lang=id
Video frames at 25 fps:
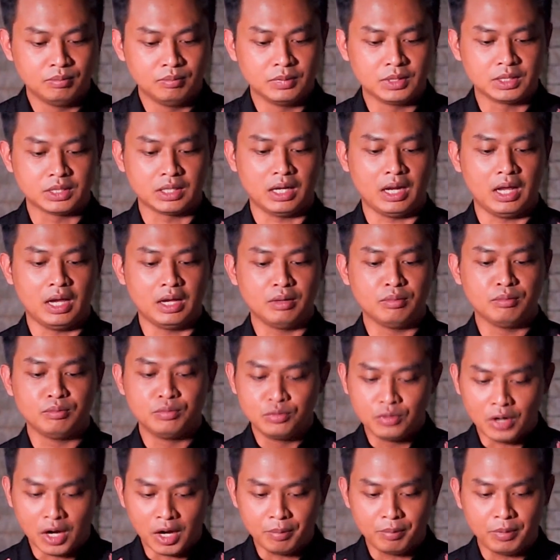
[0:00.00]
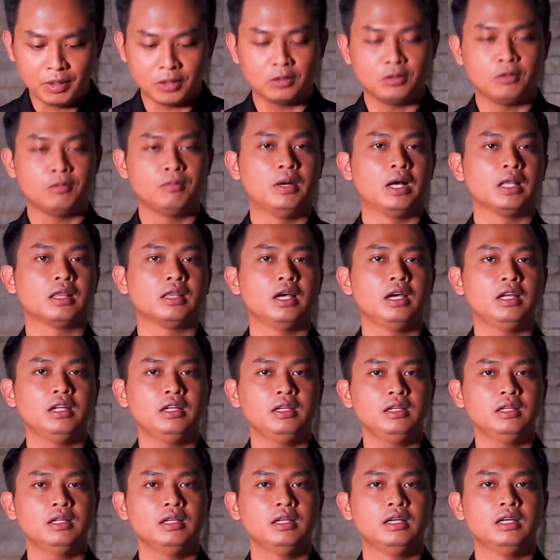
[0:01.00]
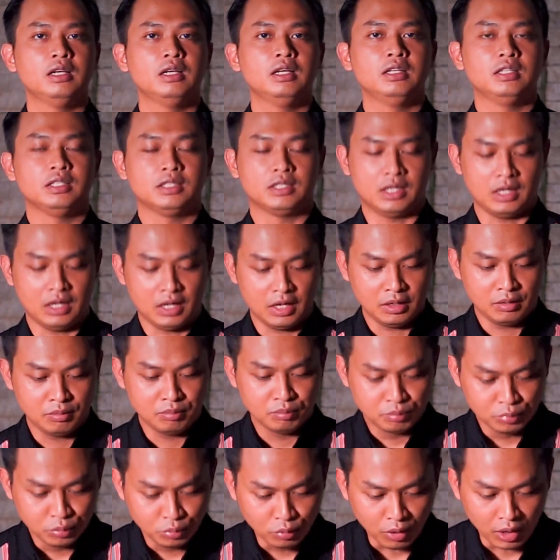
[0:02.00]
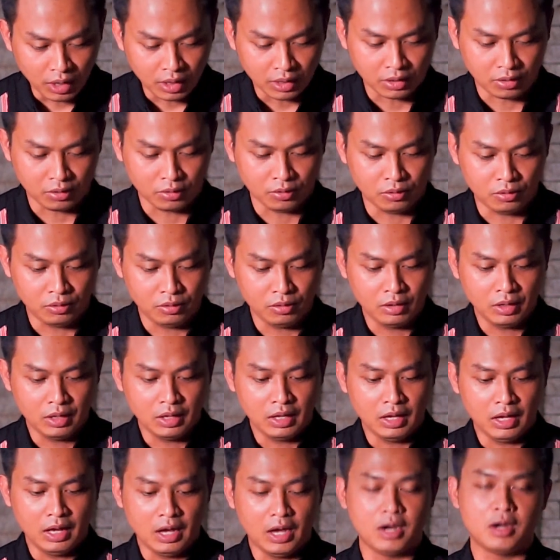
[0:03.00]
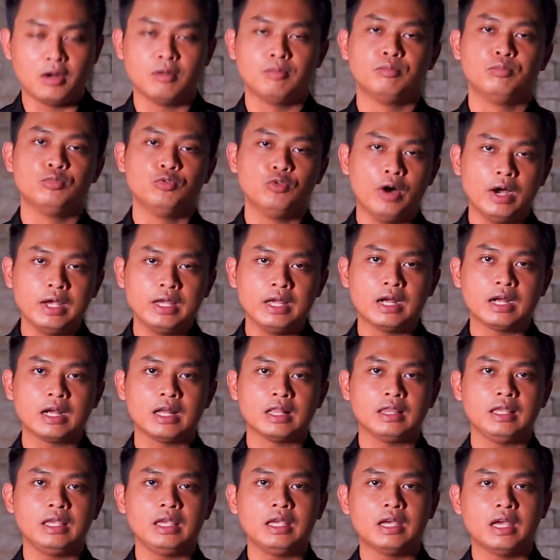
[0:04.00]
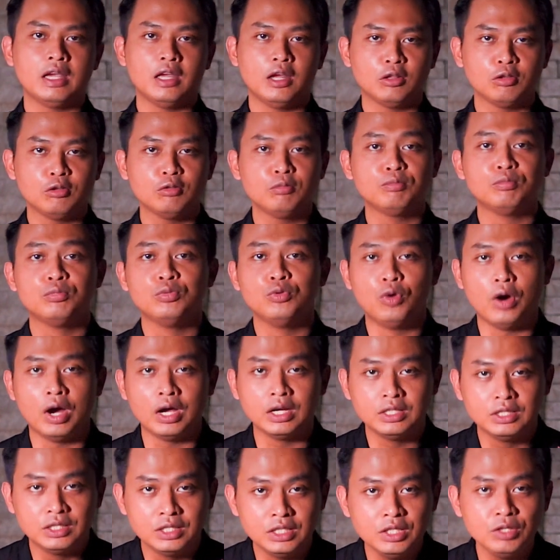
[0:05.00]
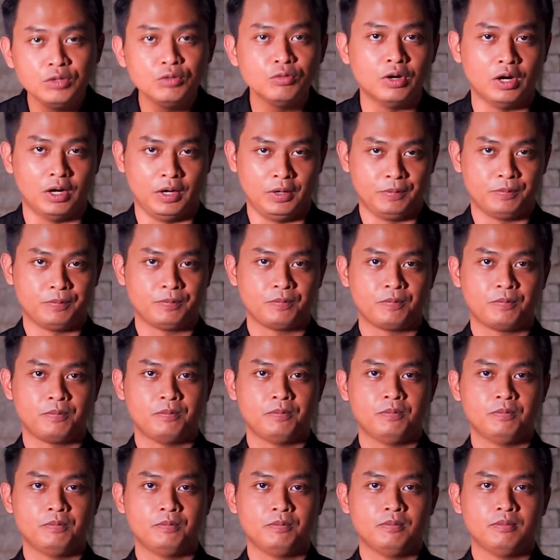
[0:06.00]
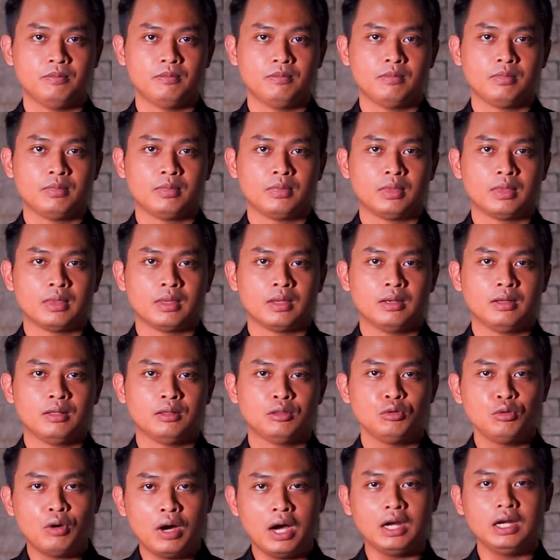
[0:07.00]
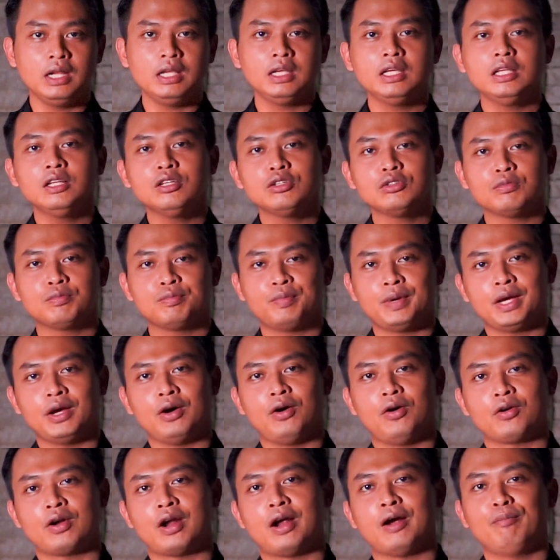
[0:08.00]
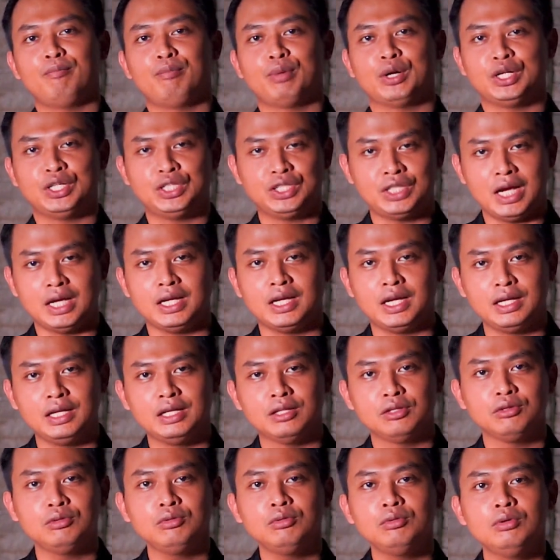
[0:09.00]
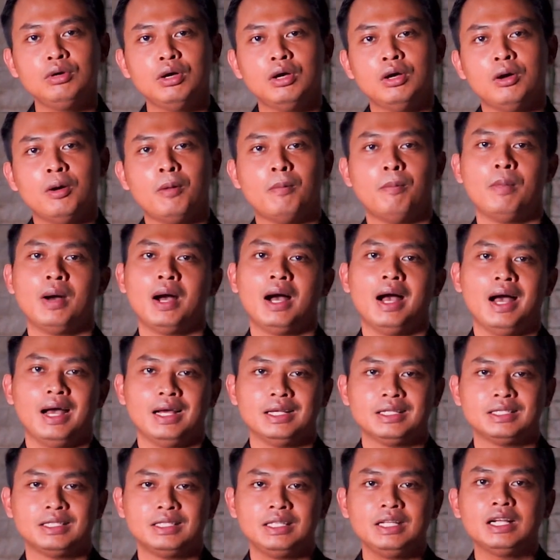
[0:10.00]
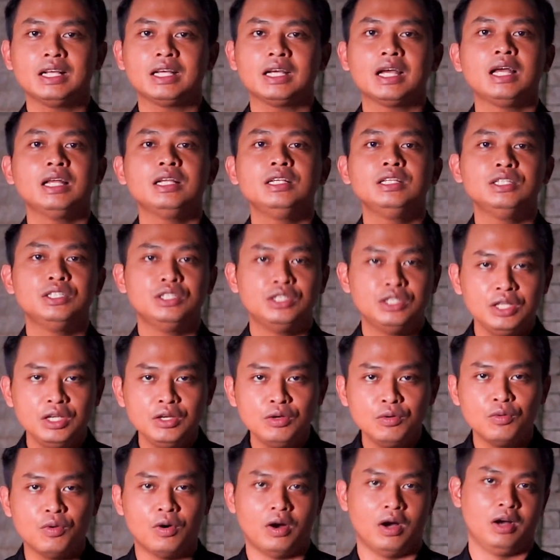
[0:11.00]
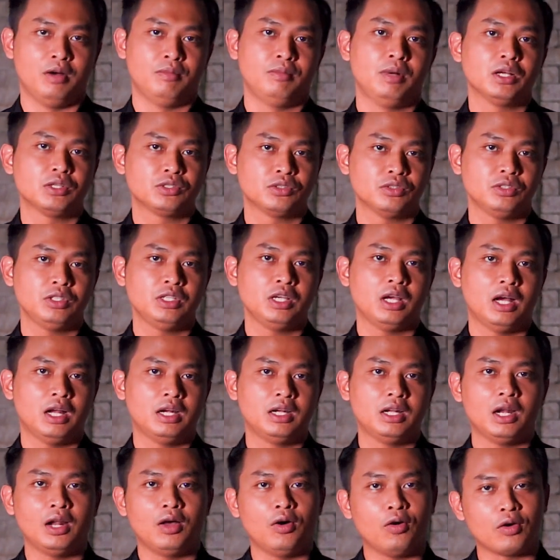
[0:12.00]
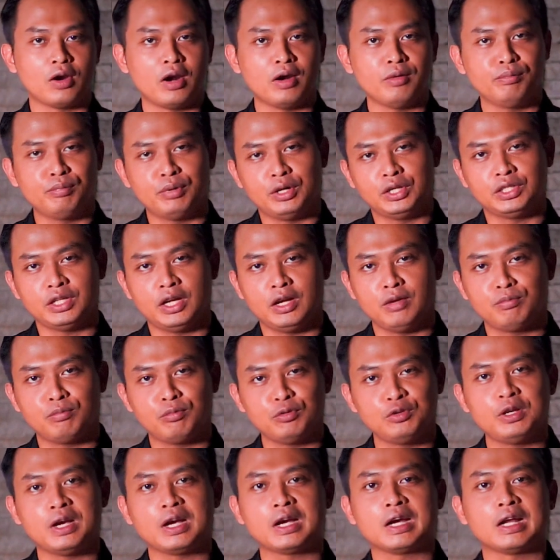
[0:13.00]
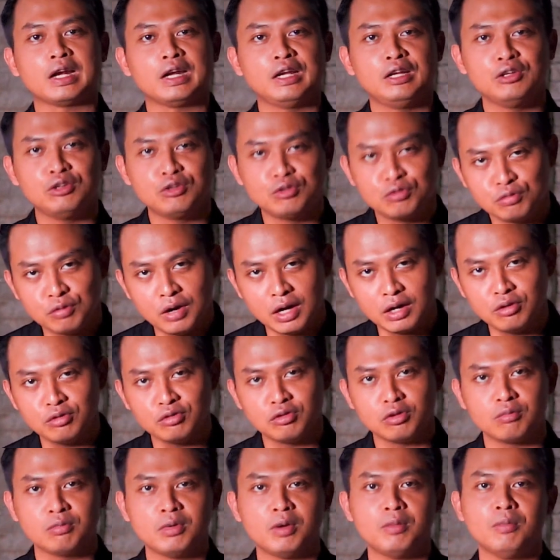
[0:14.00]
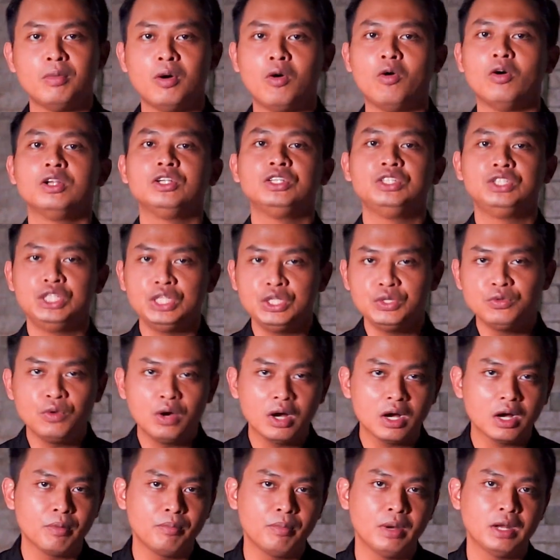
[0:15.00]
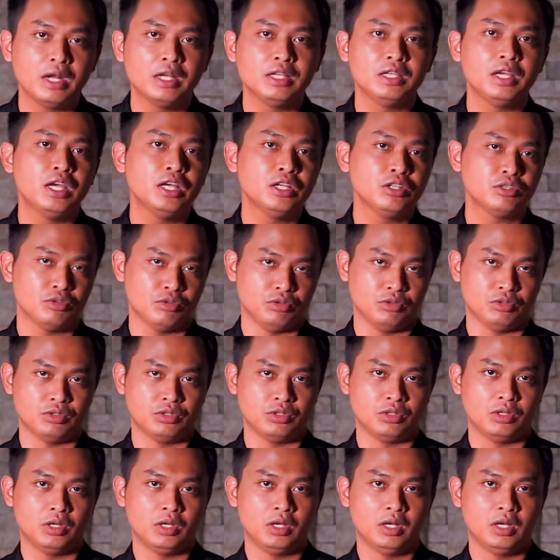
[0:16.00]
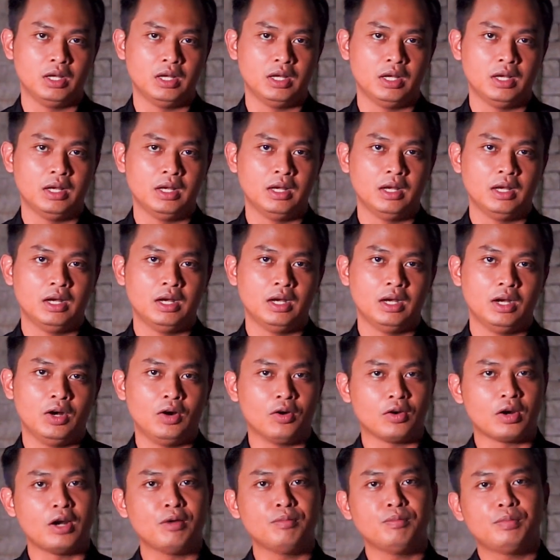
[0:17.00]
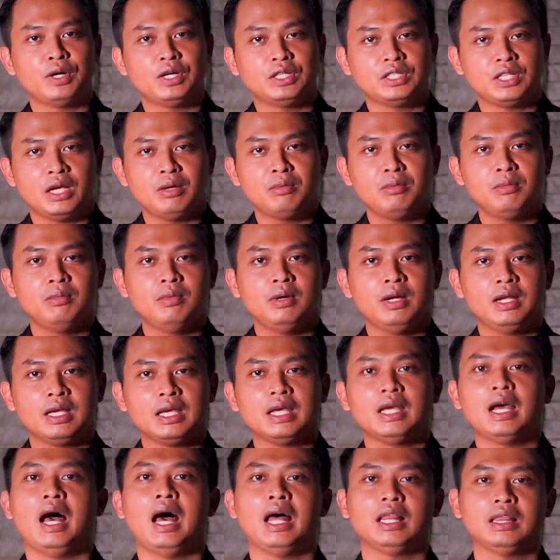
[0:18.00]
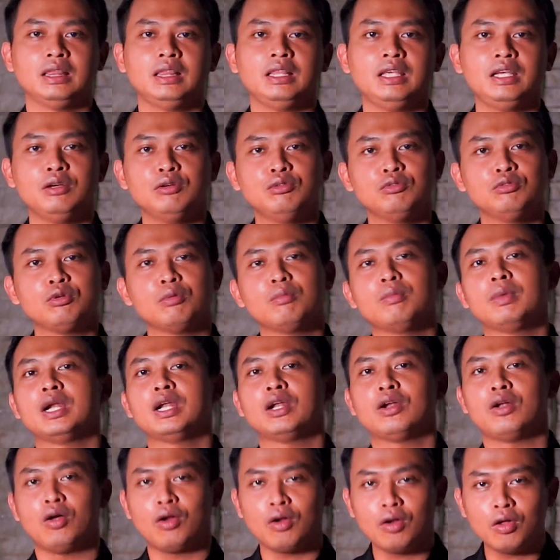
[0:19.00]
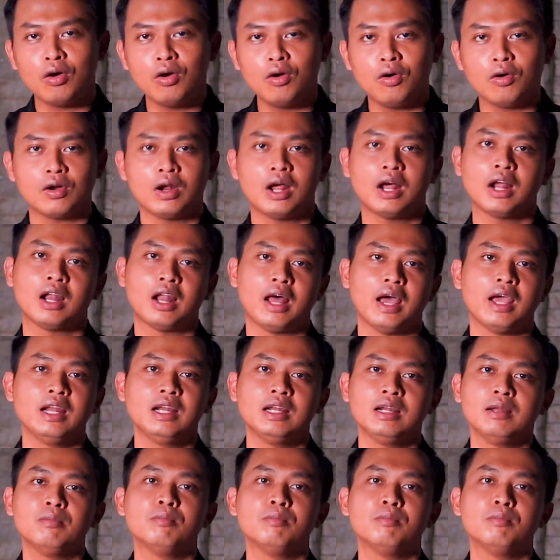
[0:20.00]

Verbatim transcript: Selain buah pertobatan, selain buah roh, ada buah yang ketiga yaitu buah jiwa. Tuhan ingin supaya orang percaya itu menghasilkan jiwa. Maksudnya adalah orang percaya punya kerinduan untuk membawa jiwa kepada Yesus. Orang percaya memiliki hati untuk menolong orang lain